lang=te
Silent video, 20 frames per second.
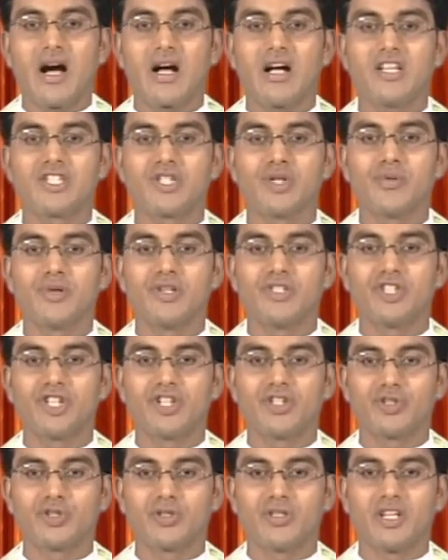ఆకాశంలో
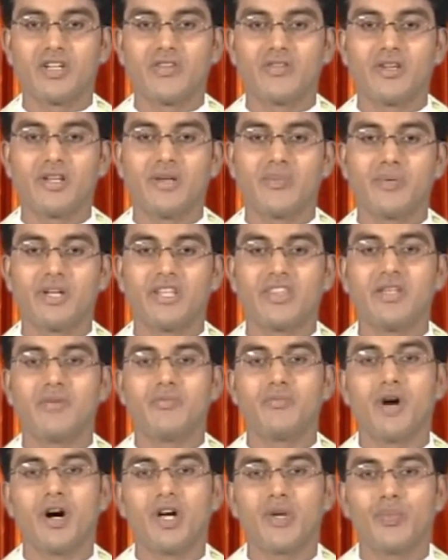జరుగుతున్నటువంటి ప్రతి
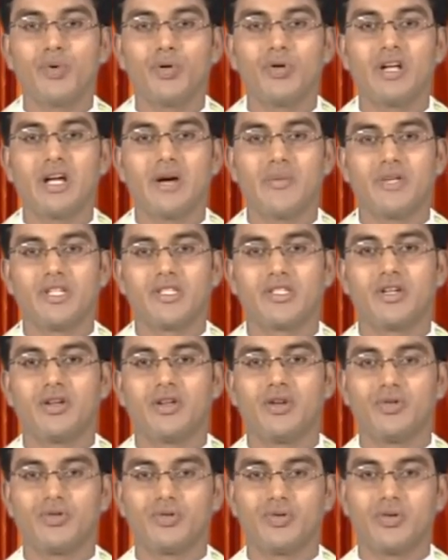మార్పును
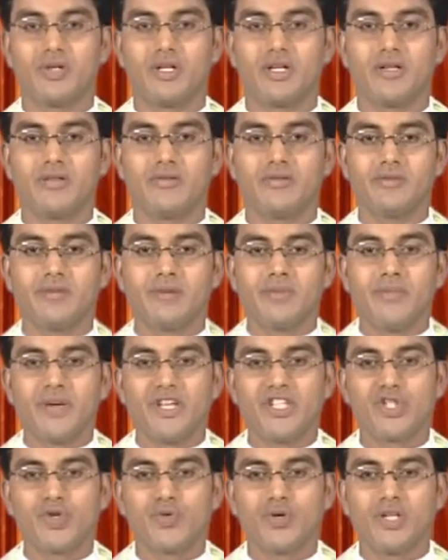గమనించగలుగుతూ ఉన్నాడు
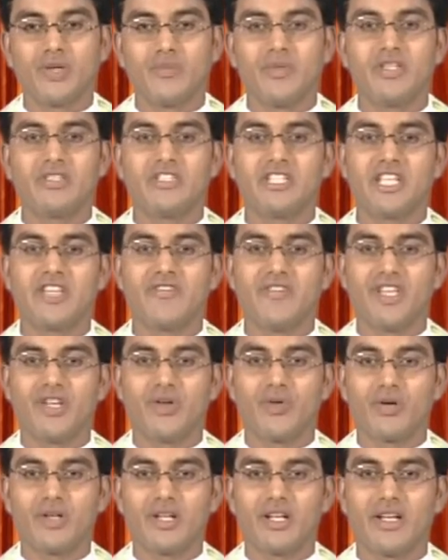మనిషి ఒంటి మీద చేయి
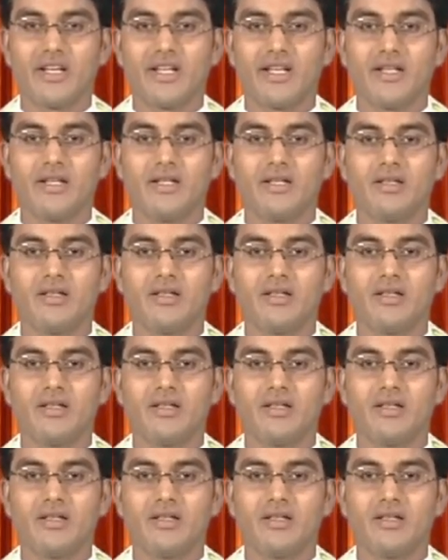వేయకుండానే